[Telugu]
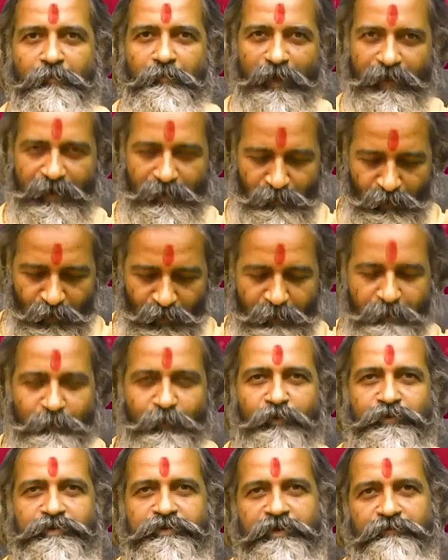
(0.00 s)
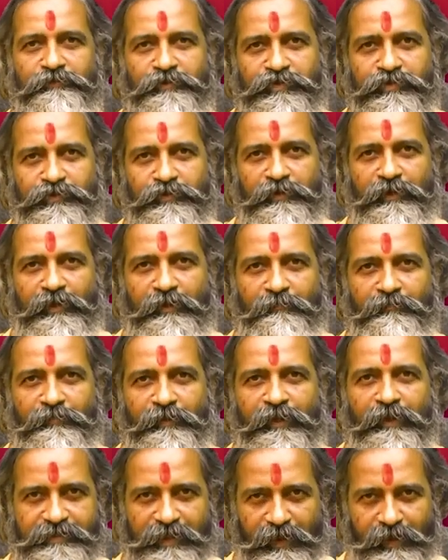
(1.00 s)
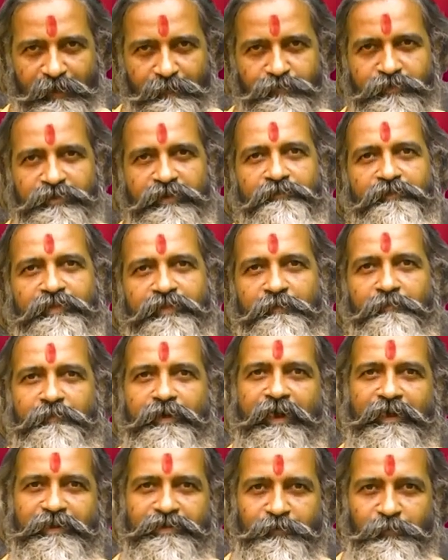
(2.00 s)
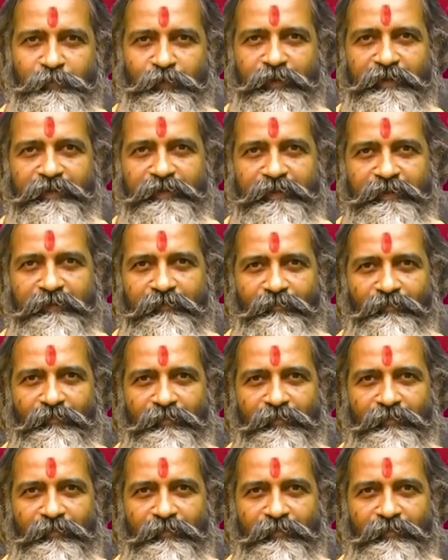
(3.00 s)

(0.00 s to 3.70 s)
మనము ఇప్పుడు జీవిస్తున్నాం సగం జీవితం గడిచిపోయింది